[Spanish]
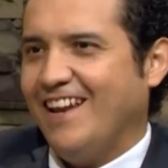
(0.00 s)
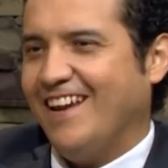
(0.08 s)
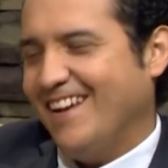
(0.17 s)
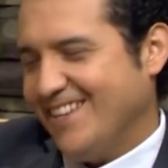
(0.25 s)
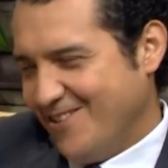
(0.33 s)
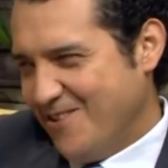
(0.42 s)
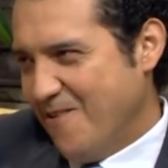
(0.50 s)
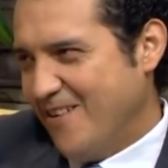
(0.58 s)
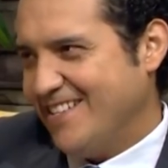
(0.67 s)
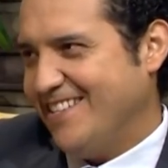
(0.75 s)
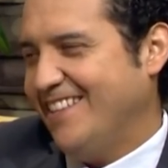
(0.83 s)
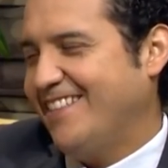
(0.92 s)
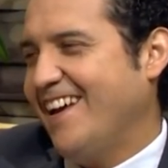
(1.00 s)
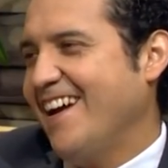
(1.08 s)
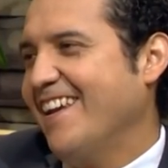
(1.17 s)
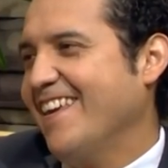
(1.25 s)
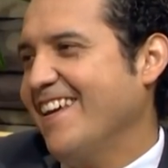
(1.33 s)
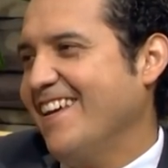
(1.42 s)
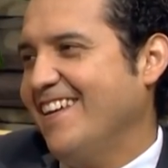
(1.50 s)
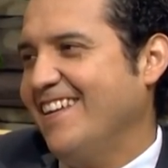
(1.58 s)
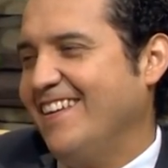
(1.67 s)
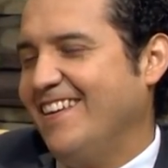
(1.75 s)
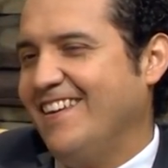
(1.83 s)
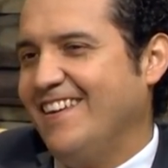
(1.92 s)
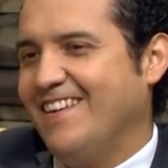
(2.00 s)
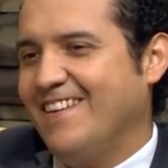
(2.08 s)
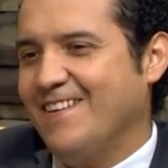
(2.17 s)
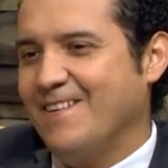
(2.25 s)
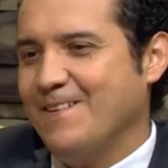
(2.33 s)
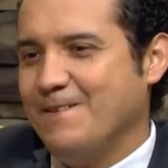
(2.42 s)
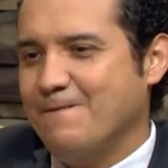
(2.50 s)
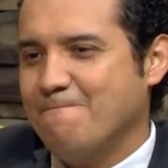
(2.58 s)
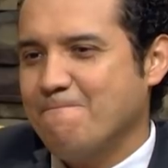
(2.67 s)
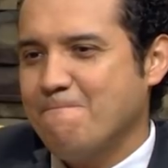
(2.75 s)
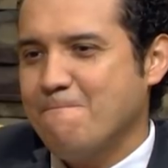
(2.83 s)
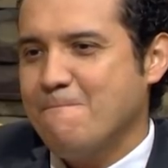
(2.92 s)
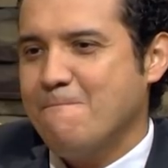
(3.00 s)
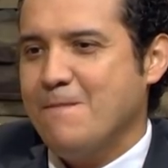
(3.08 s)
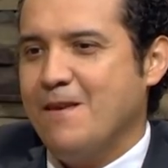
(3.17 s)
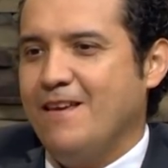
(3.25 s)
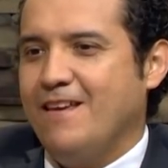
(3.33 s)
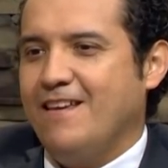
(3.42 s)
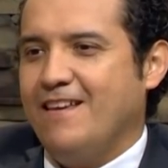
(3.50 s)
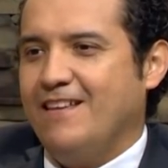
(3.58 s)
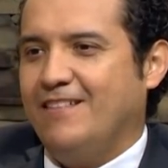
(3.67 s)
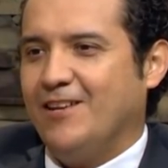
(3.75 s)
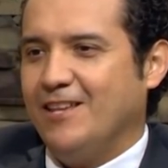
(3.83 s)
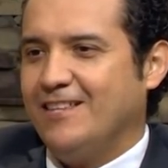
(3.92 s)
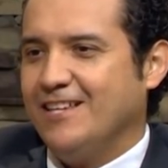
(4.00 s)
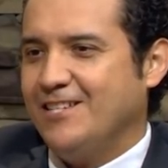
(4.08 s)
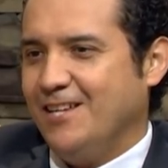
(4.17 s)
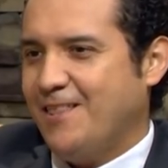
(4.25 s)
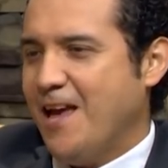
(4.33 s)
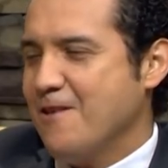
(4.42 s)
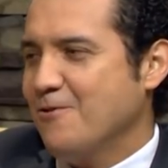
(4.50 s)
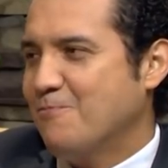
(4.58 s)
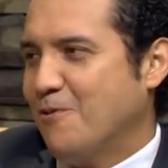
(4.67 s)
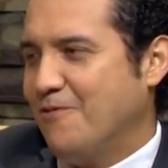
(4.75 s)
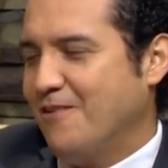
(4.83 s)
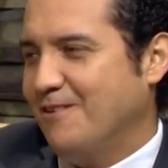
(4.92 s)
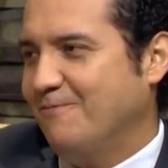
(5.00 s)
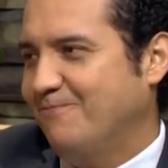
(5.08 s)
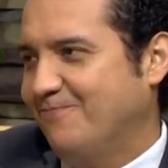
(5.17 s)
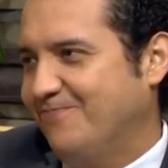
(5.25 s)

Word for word: de la iglesia universitaria y 37 años, profe.